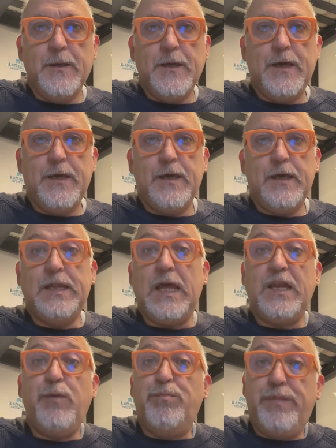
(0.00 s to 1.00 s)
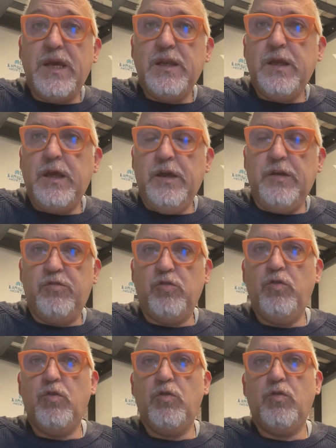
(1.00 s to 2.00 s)
eh, degli impegni che
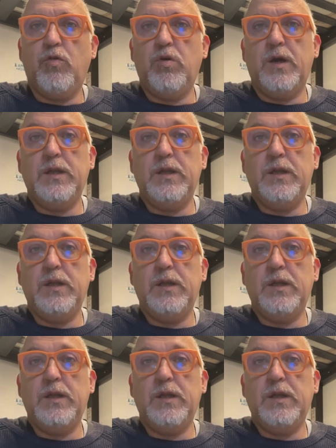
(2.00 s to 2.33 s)
sono